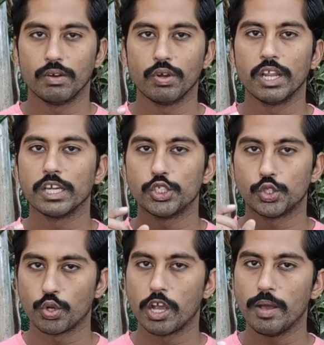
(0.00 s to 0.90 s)
உங்களுக்கு
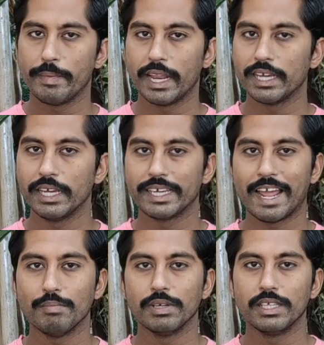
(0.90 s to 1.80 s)
சுக்கு மிளகு
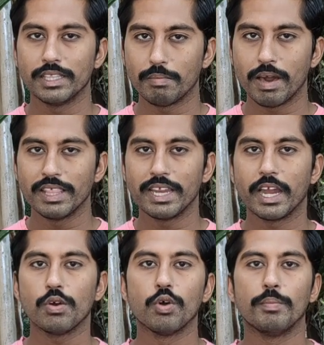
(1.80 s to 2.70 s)
கிராம்பு இந்த
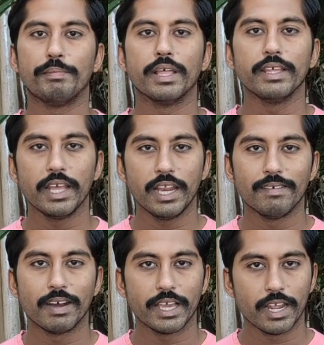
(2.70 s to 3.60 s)
மாதிரியான ஒரு
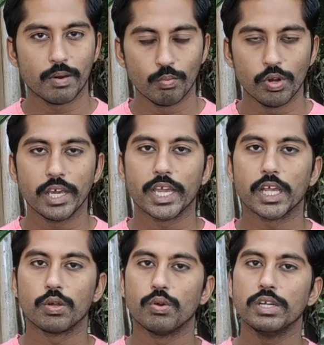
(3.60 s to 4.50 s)
பதினேழு வகையான
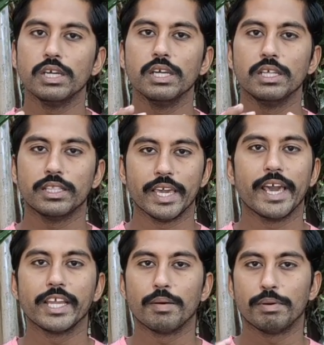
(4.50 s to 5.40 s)
மூலிகைகள் கொண்டு
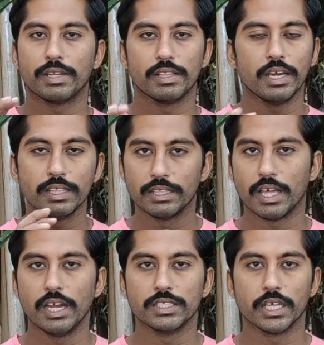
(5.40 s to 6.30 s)
தயாரிக்கப்பட்டதுதான் இந்த
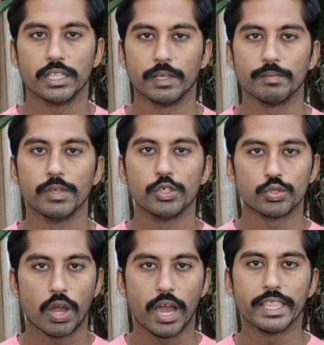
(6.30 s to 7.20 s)
தாலி சாதி
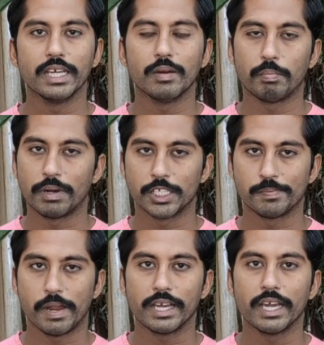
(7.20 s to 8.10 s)
ஸோ அது பிளஸ்
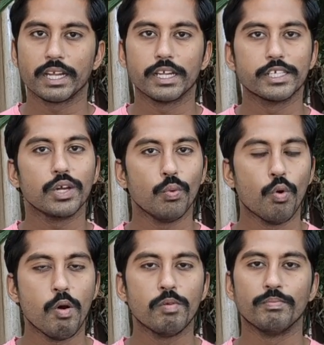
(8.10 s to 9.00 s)
பனங்கற்கண்டு
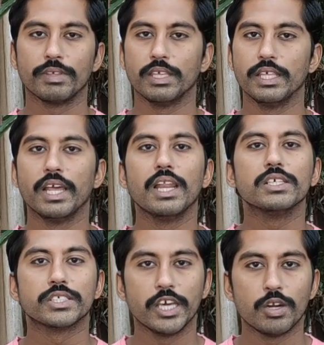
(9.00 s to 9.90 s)
ஓமம் இது
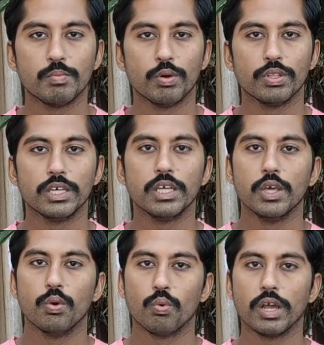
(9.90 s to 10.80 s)
எல்லாம் சேரும் போது
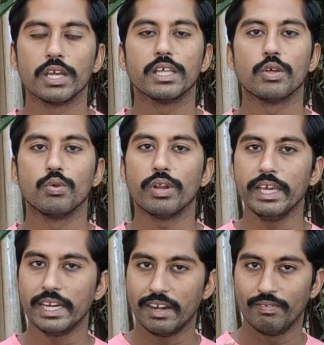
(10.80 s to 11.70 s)
உங்களுக்கு அந்த
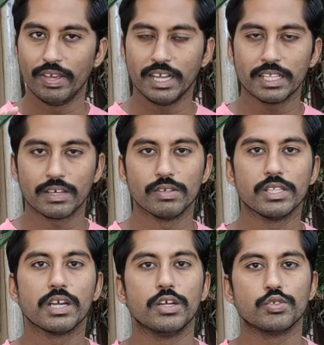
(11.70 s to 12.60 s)
நுரையீரல் வீக்கத்தை
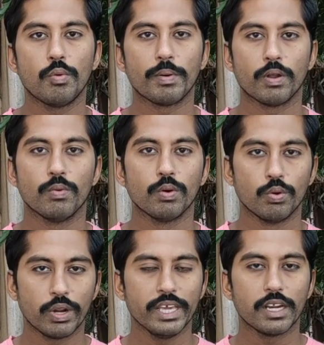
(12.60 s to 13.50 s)
வந்து கண்ட்ரோல் பண்ணவும்
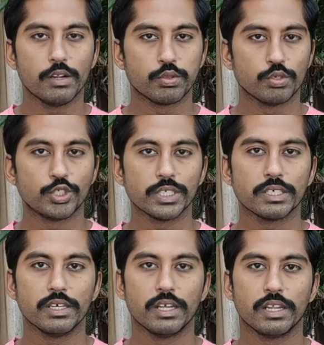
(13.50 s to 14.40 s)
நுரையீரல்
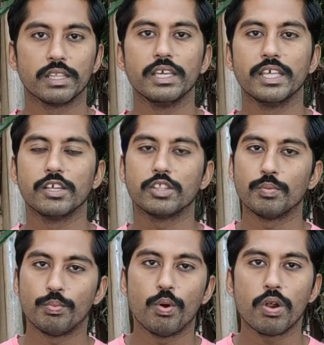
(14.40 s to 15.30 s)
தொற்றுக்கு வந்து
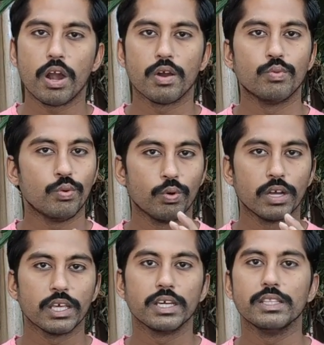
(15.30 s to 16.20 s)
எதிர்த்து போராடவும்
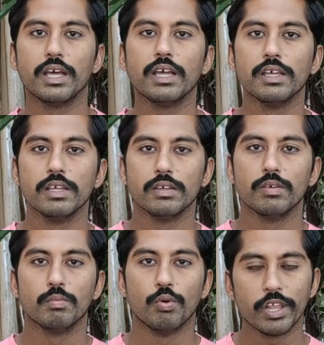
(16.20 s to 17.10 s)
உங்களுக்கு இந்த
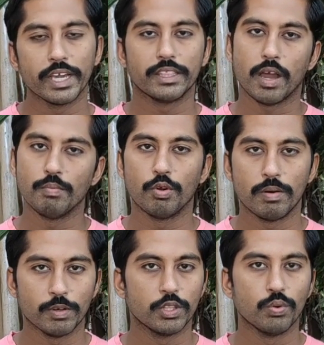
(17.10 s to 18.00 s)
மூலிகை
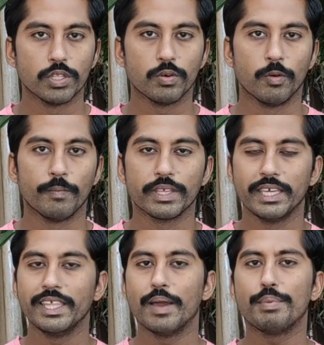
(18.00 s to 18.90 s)
தாம்பூலம் வந்து உதவும்
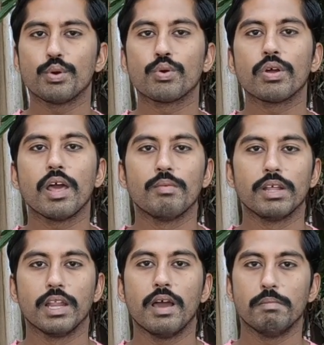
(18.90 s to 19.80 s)
இது எப்ப கொடுக்கலாம்
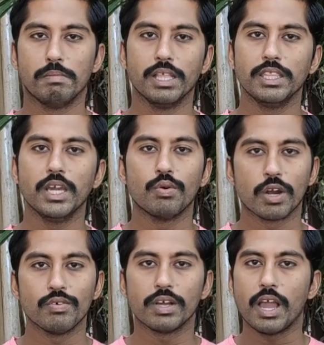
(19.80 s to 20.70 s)
அப்படின்னா மதிய
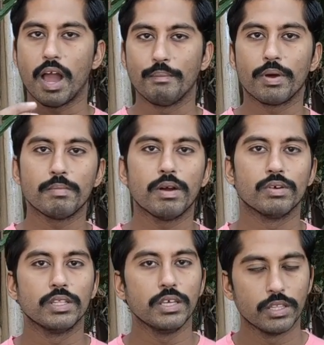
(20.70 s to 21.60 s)
உணவுக்கு அப்புறமா
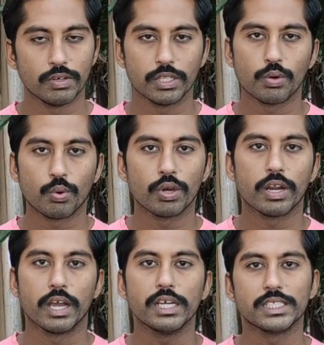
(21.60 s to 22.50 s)
வந்து இதை வந்து
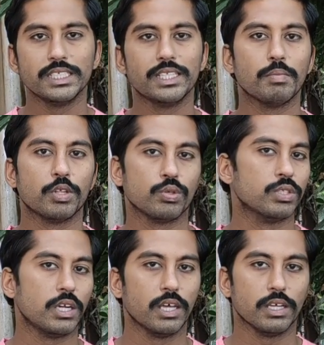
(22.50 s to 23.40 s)
கொடுக்கறாங்க சித்த
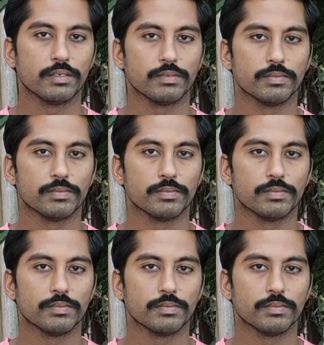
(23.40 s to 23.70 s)
மருத்துவத்துல